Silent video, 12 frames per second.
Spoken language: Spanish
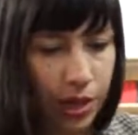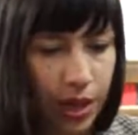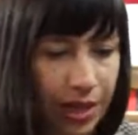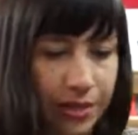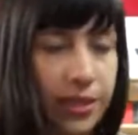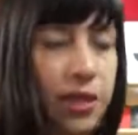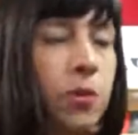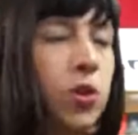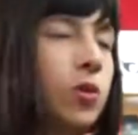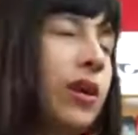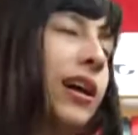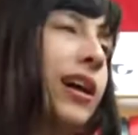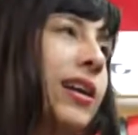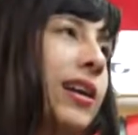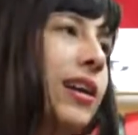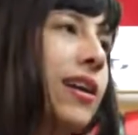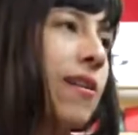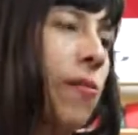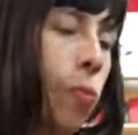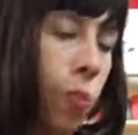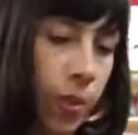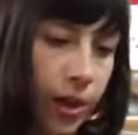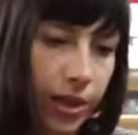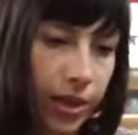asistimos a una carrera
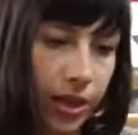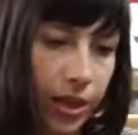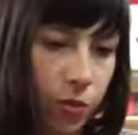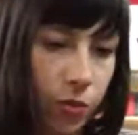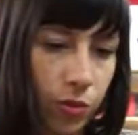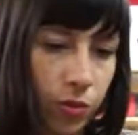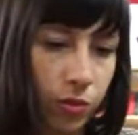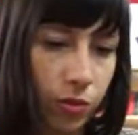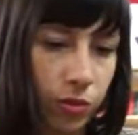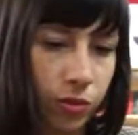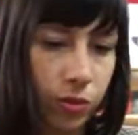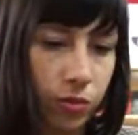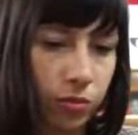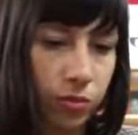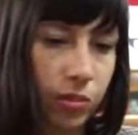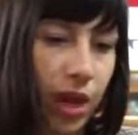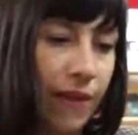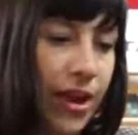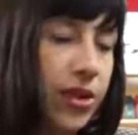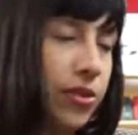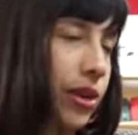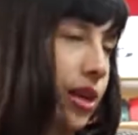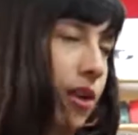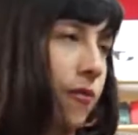y un caballo
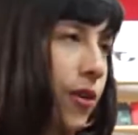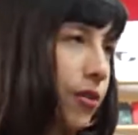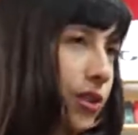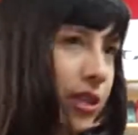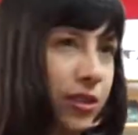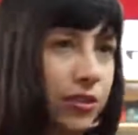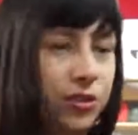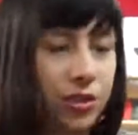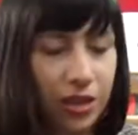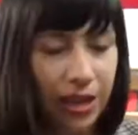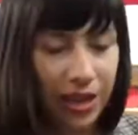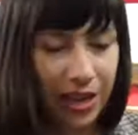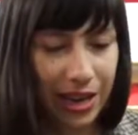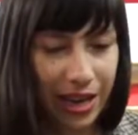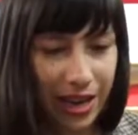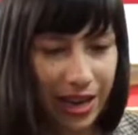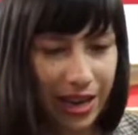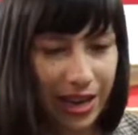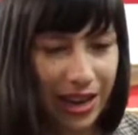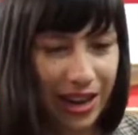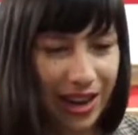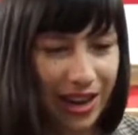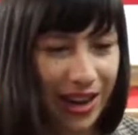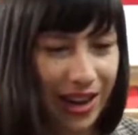que era el favorito,
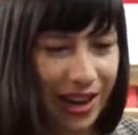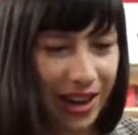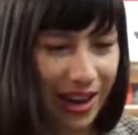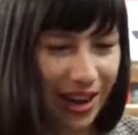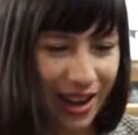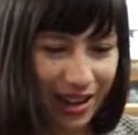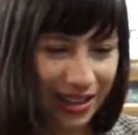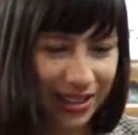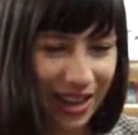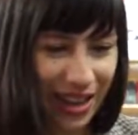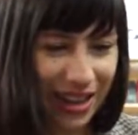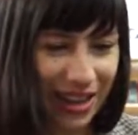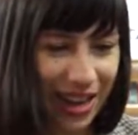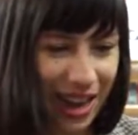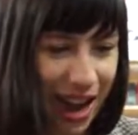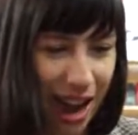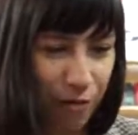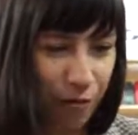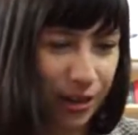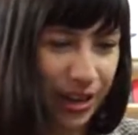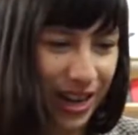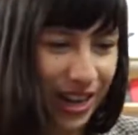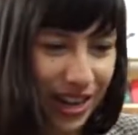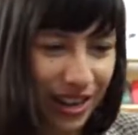eh, en esta carrera al
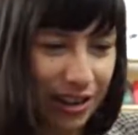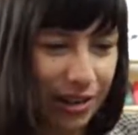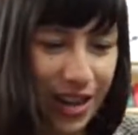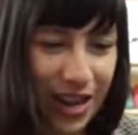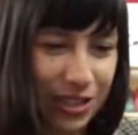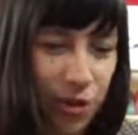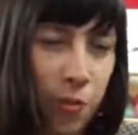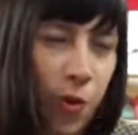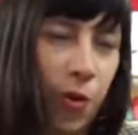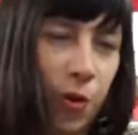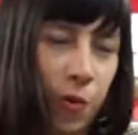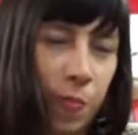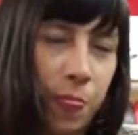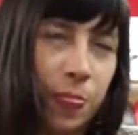final es como